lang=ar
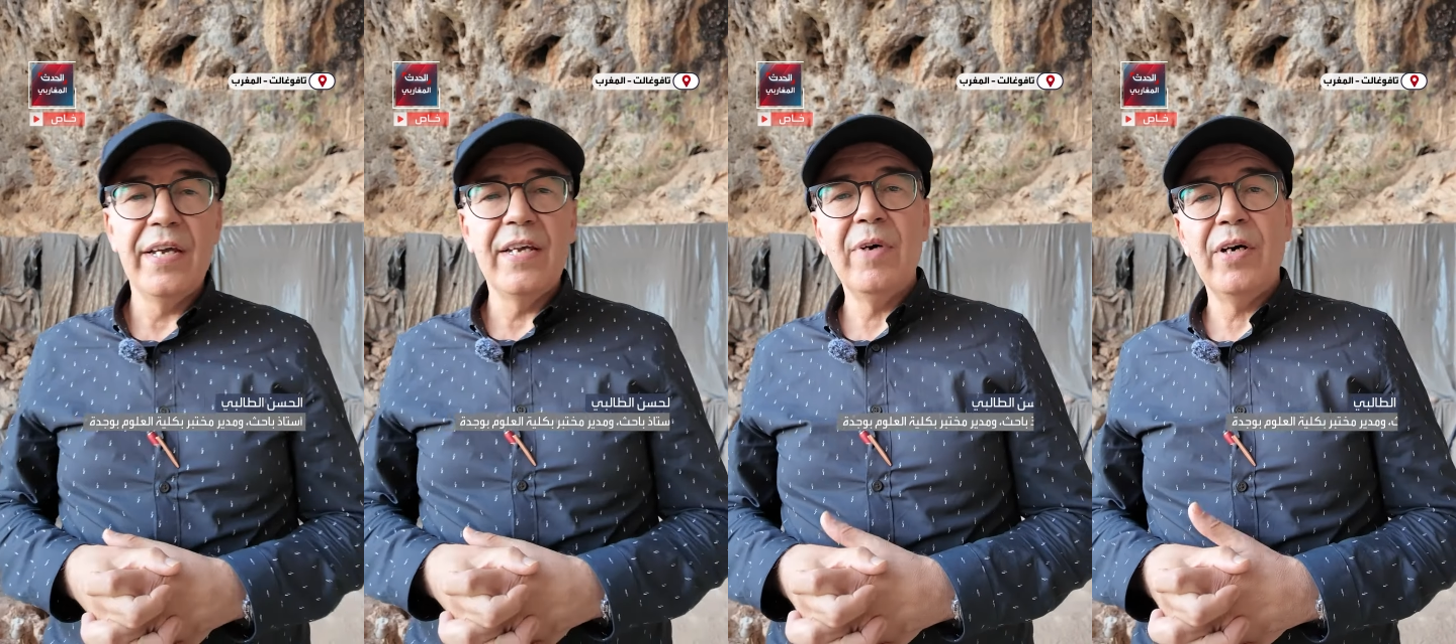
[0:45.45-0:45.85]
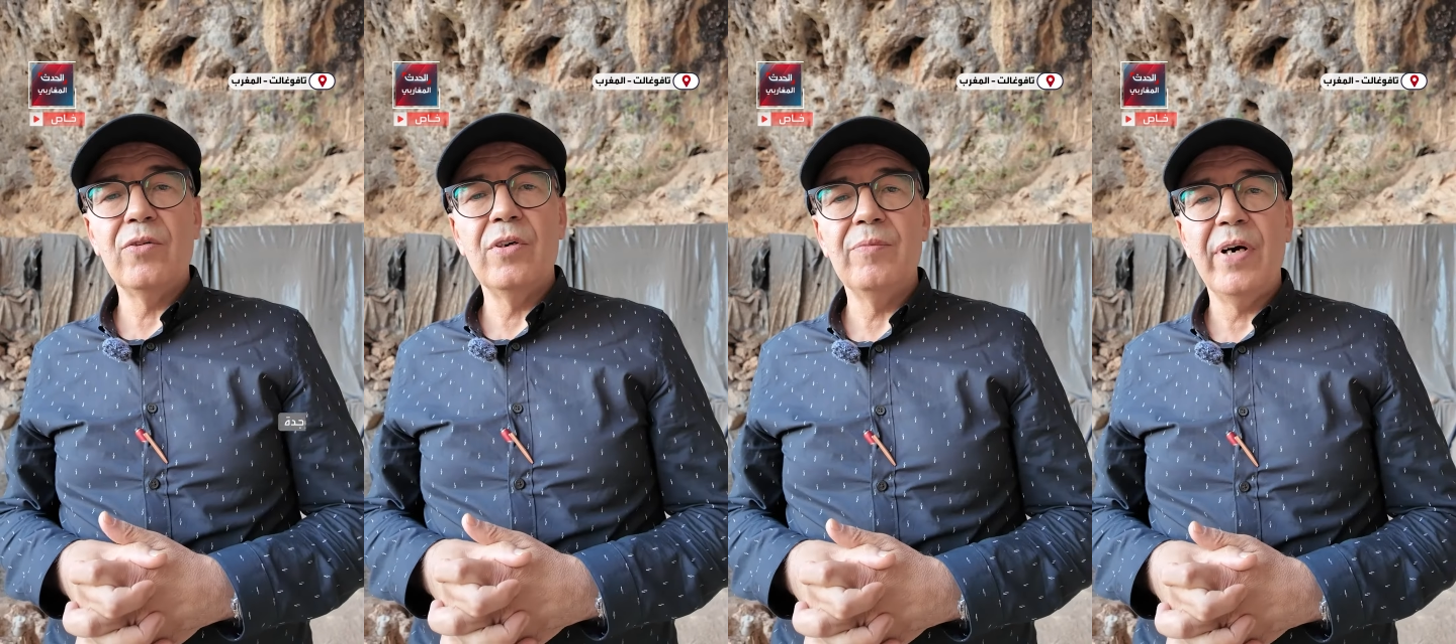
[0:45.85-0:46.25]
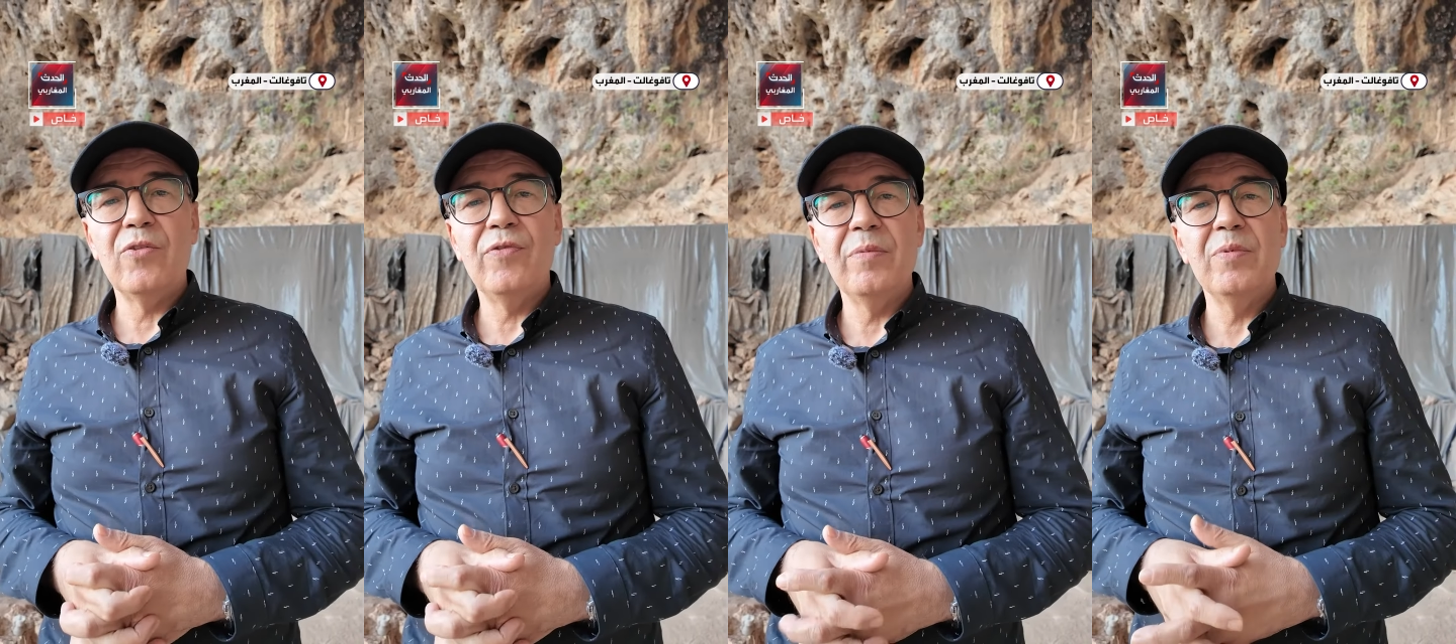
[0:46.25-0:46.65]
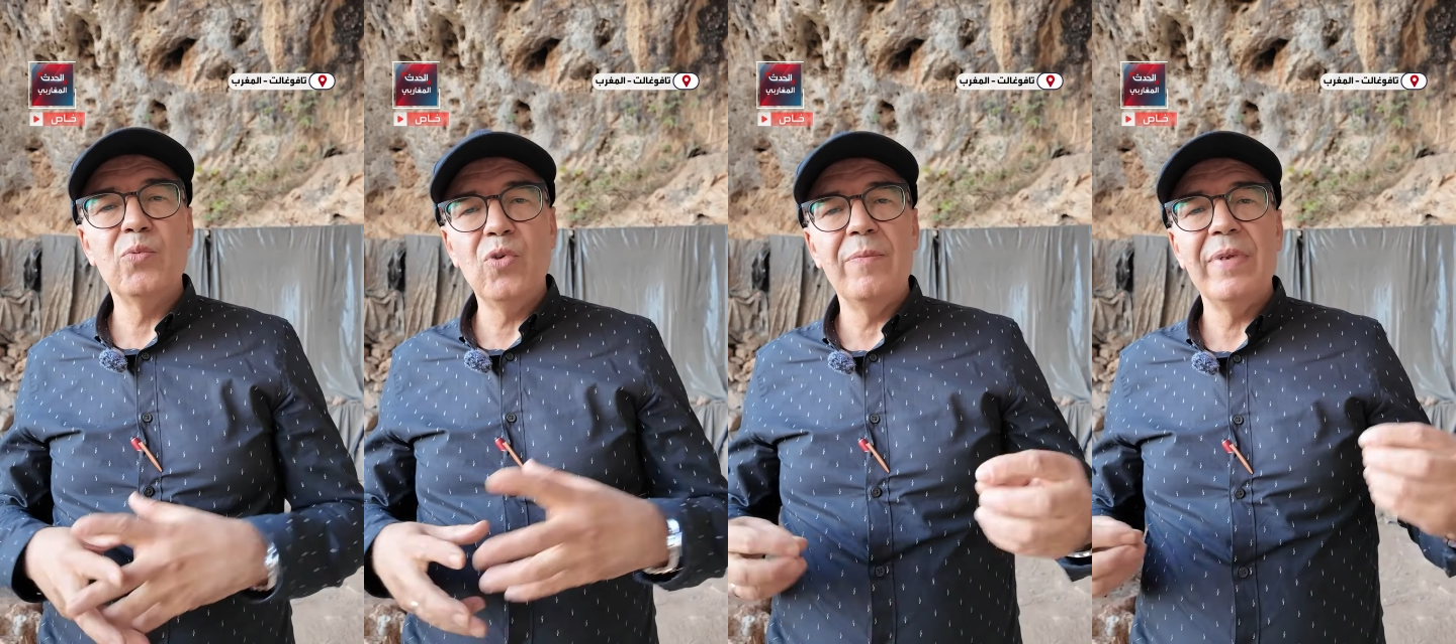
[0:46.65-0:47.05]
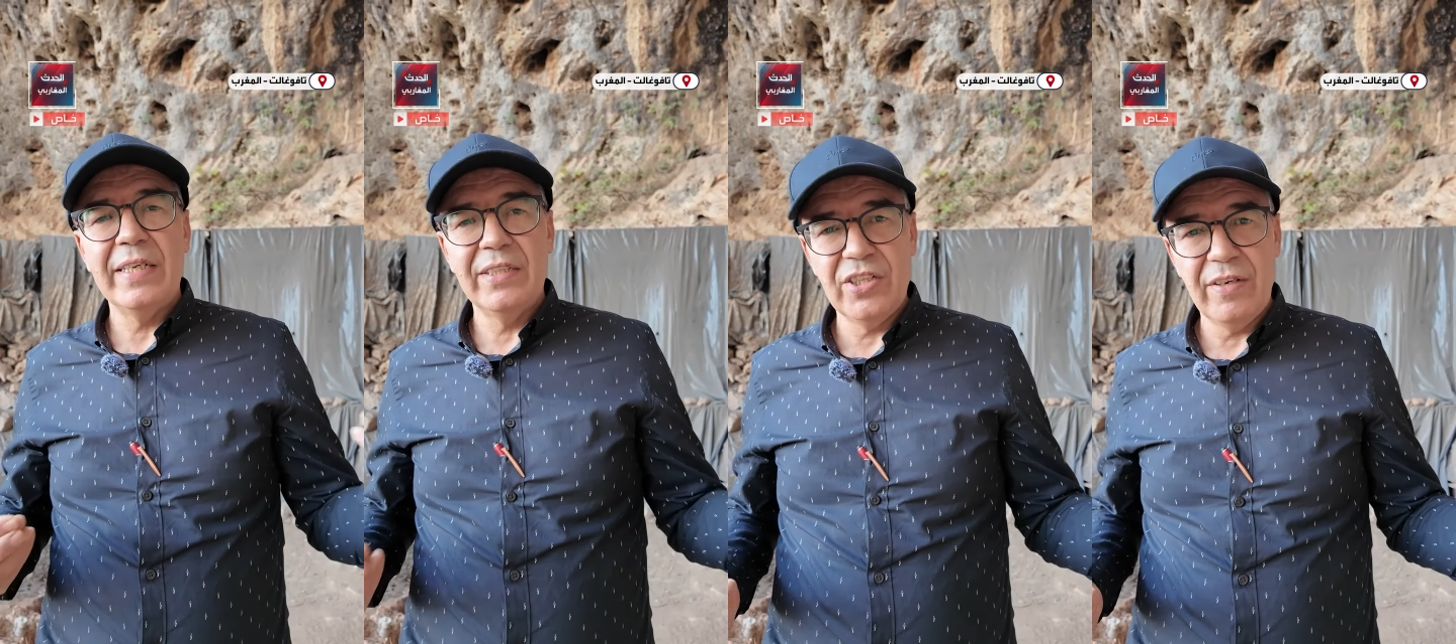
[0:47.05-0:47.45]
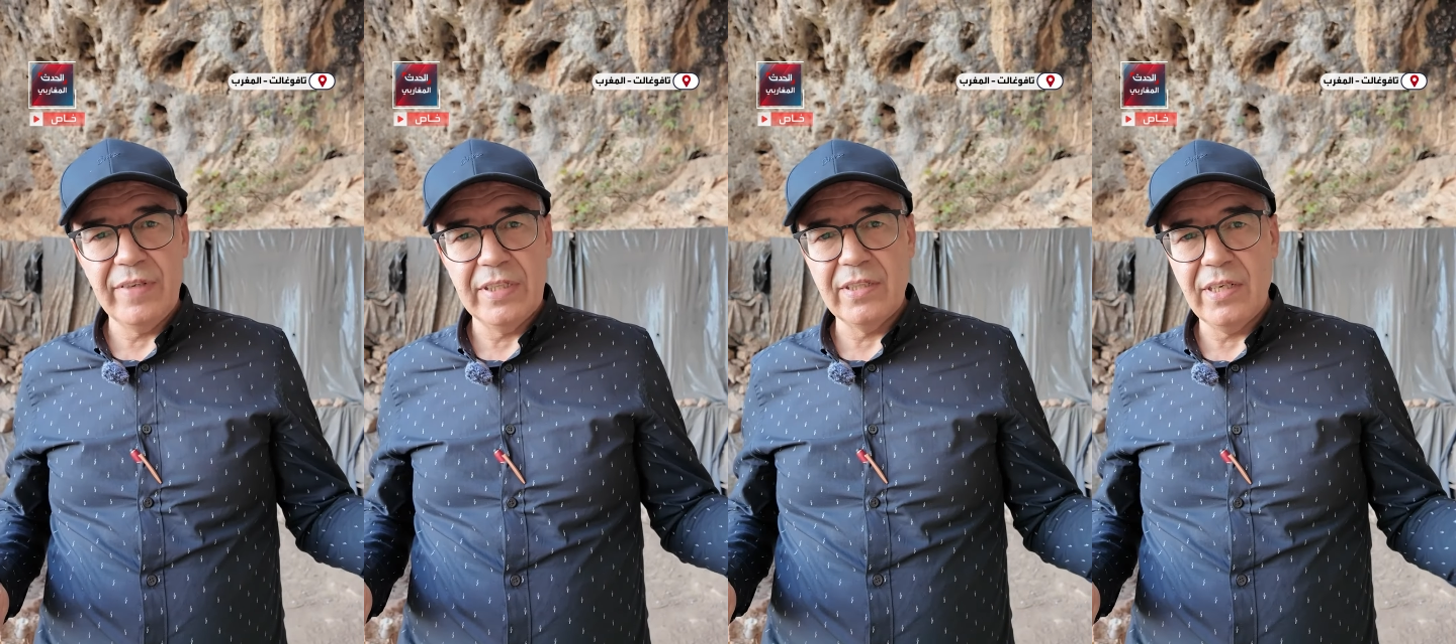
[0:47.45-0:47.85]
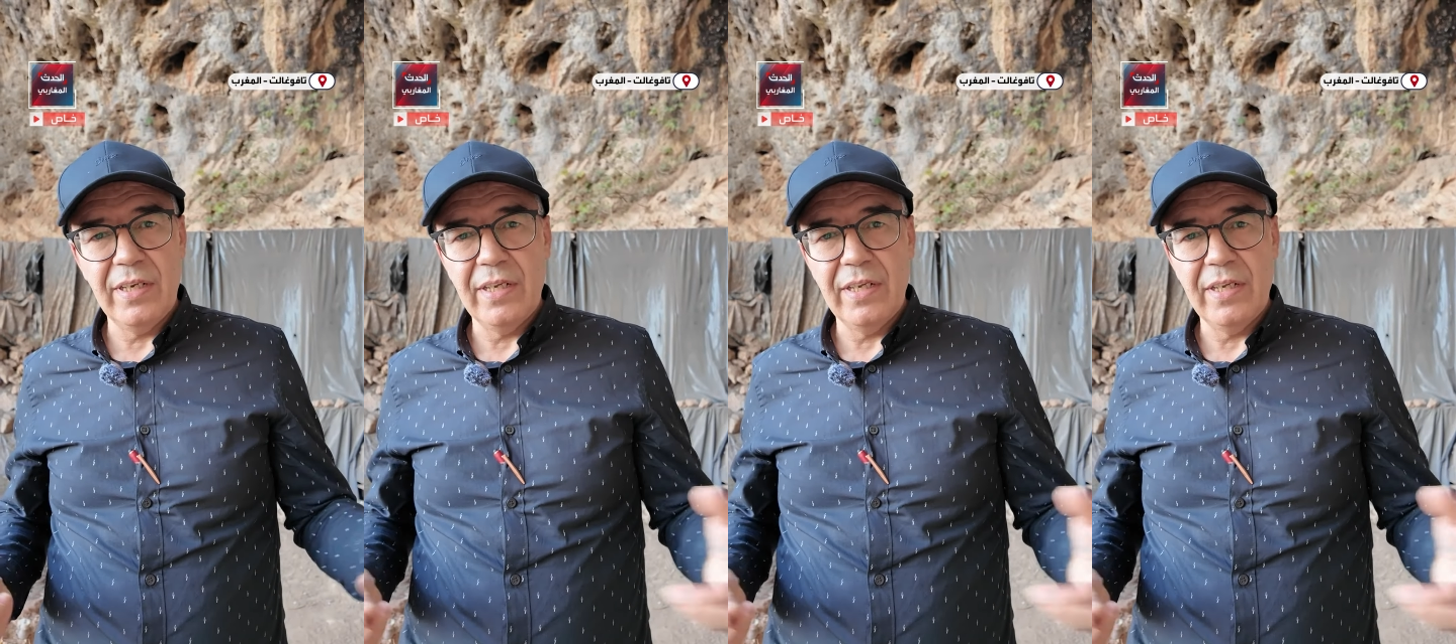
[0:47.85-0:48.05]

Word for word: هي معروفة بمجموعة من الاكتشافات